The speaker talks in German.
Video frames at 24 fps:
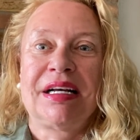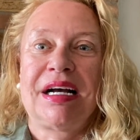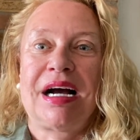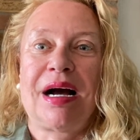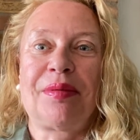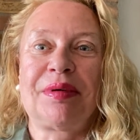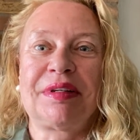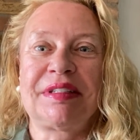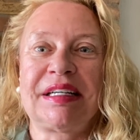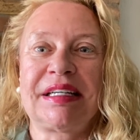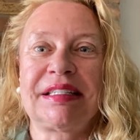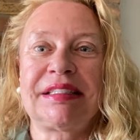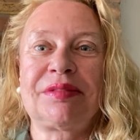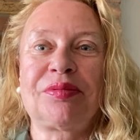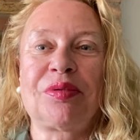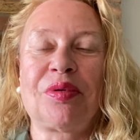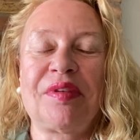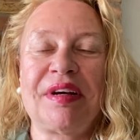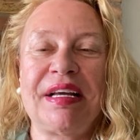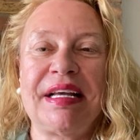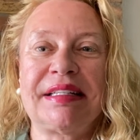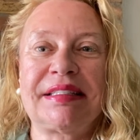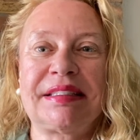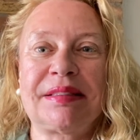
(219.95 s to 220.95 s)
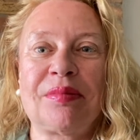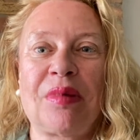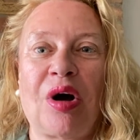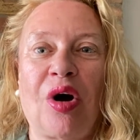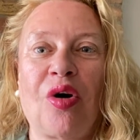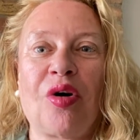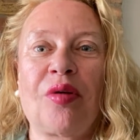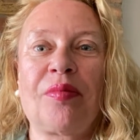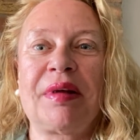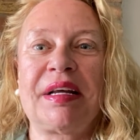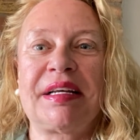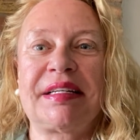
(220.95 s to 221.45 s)
Aber das, wo wir jetzt im
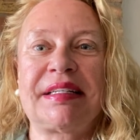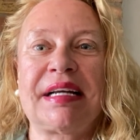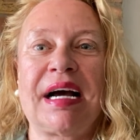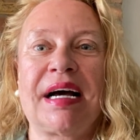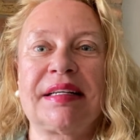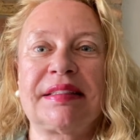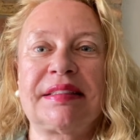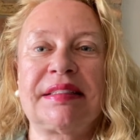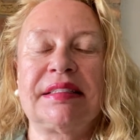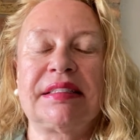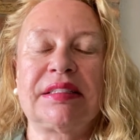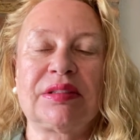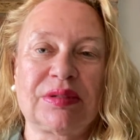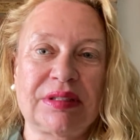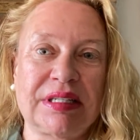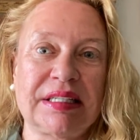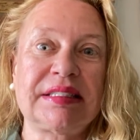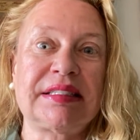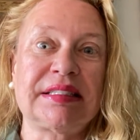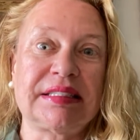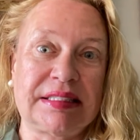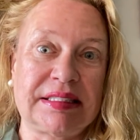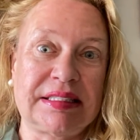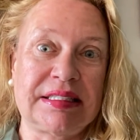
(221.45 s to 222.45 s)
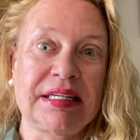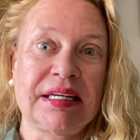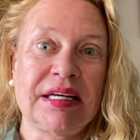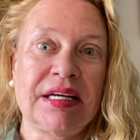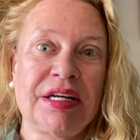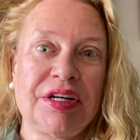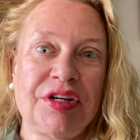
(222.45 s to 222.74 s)
Augenblick da sind, und das ist